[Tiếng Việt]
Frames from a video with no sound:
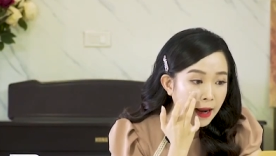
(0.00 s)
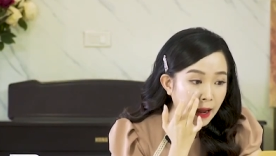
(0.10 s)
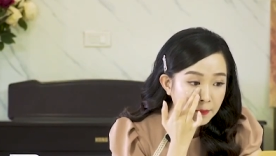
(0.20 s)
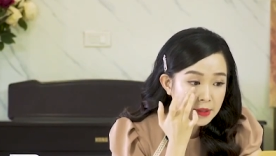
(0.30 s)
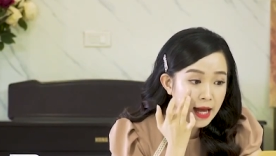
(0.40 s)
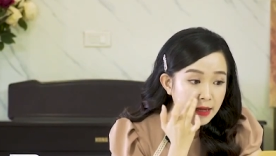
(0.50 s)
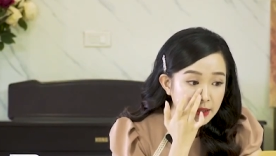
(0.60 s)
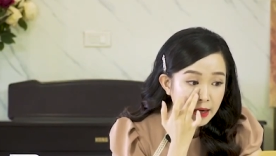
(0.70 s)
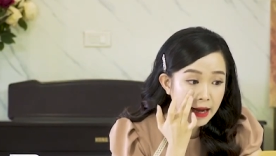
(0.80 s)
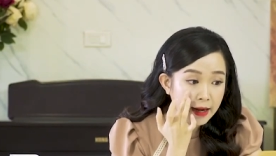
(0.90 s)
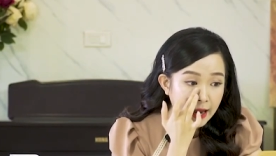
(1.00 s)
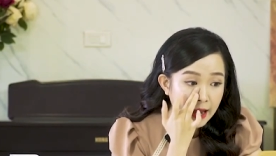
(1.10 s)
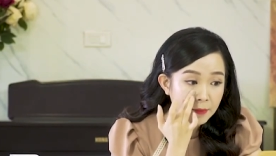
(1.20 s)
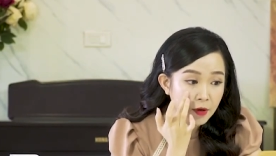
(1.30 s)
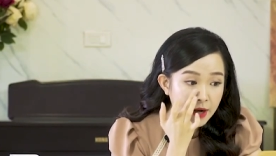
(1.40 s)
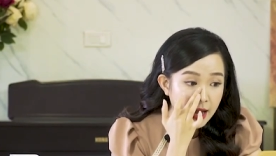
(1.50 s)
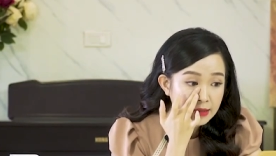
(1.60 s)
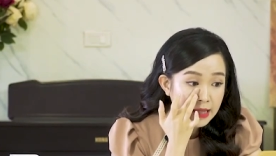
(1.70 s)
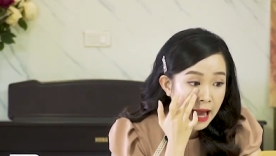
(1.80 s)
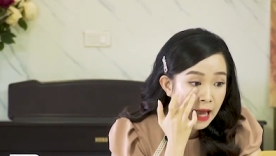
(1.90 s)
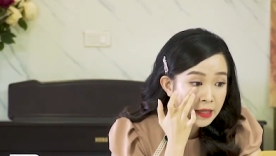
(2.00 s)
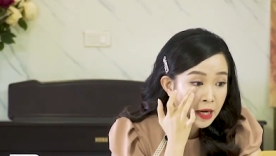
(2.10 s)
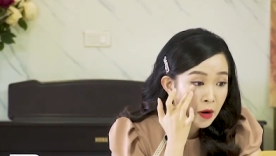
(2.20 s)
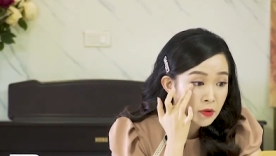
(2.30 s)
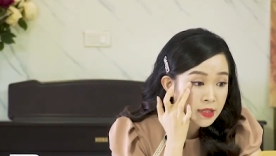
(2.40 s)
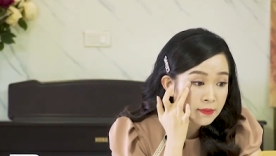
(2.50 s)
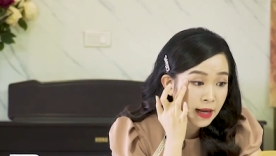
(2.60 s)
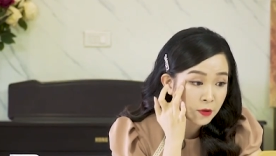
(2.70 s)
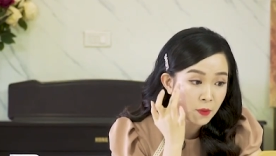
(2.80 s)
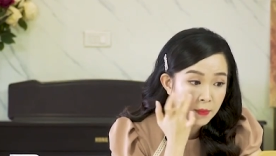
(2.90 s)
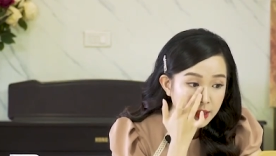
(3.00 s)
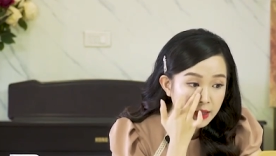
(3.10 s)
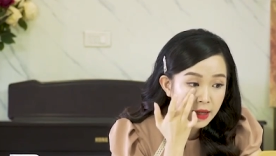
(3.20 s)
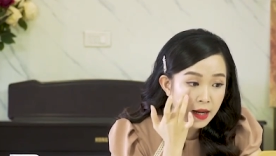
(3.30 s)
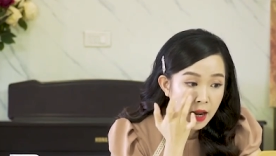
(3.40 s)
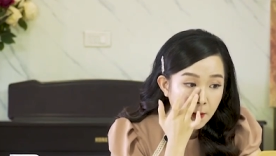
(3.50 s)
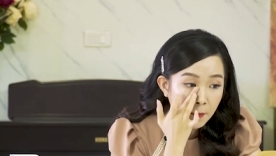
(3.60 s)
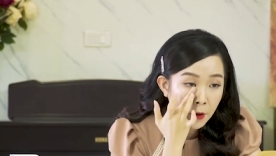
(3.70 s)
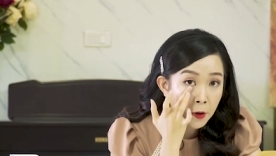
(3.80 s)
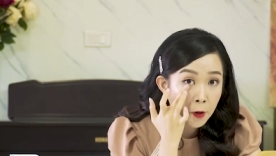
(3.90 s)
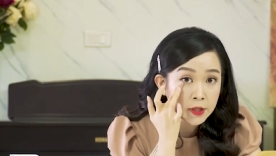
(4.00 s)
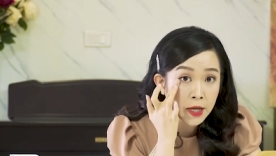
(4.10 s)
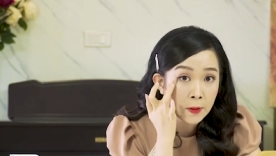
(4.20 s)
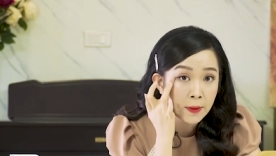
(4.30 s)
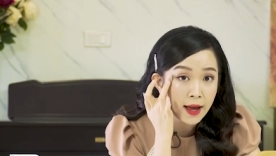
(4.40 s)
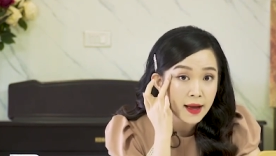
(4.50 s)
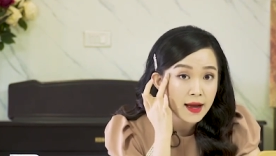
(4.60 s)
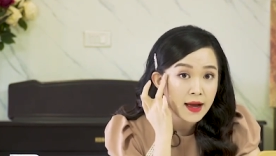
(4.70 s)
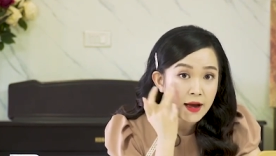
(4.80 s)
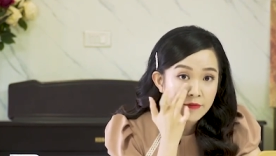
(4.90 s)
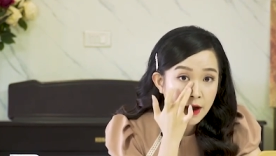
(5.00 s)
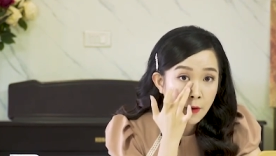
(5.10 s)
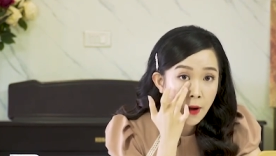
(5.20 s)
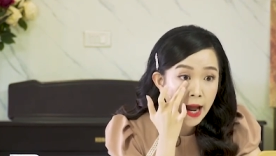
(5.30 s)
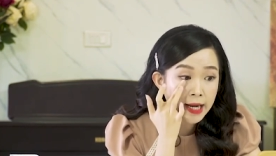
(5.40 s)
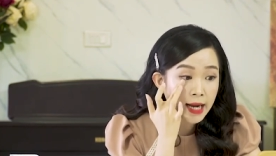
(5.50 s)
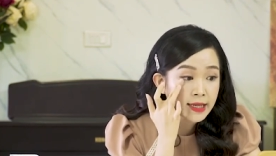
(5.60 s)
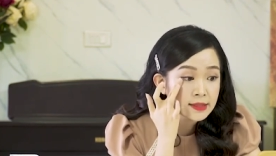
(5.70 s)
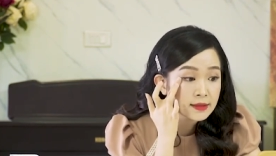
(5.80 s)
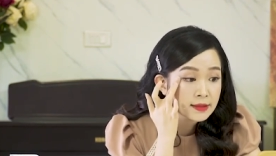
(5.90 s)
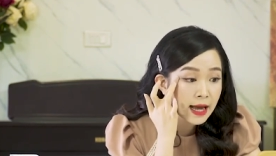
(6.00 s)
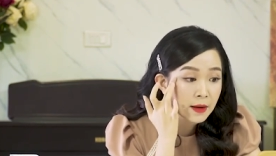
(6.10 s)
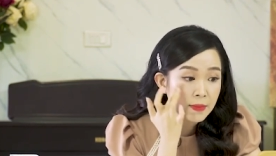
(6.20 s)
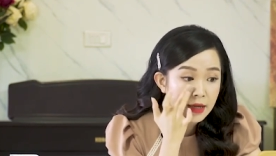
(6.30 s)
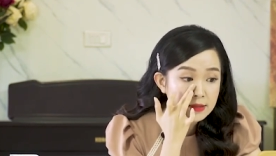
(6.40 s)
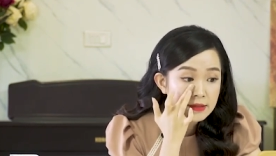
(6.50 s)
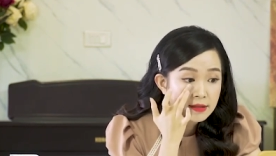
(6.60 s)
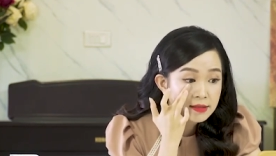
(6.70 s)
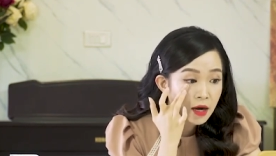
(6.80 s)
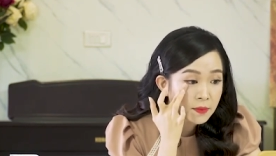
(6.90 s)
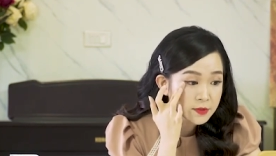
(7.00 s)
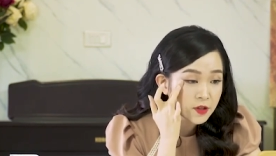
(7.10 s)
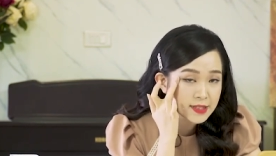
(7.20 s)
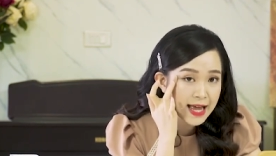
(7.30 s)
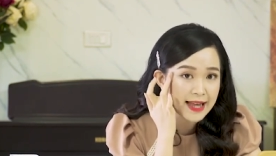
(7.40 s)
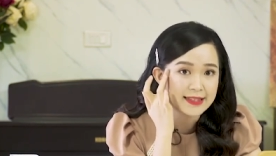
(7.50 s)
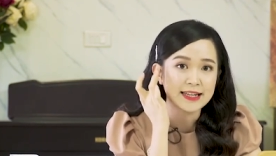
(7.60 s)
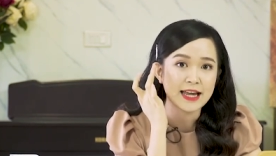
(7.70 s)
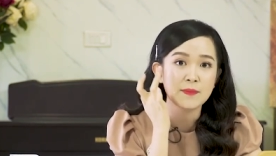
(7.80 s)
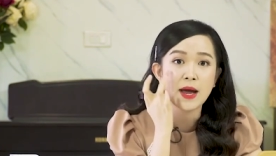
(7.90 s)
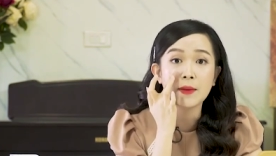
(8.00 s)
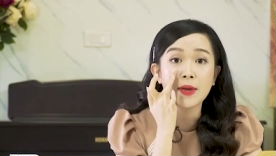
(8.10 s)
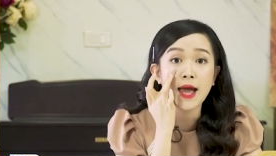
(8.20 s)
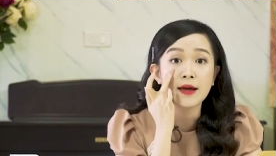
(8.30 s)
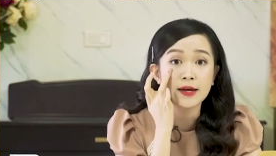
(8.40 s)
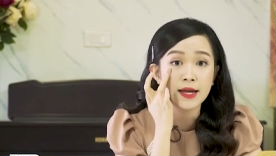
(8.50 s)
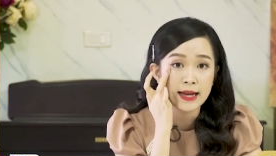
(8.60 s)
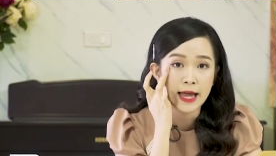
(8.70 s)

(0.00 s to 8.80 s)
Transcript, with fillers: Cảm giác như là kem nó đang tan đều trên mặt của mình đấy. Mọi người có thấy không ạ? Và ngoài cái chức năng mà dưỡng ẩm cho da thì kem hai mươi hai Again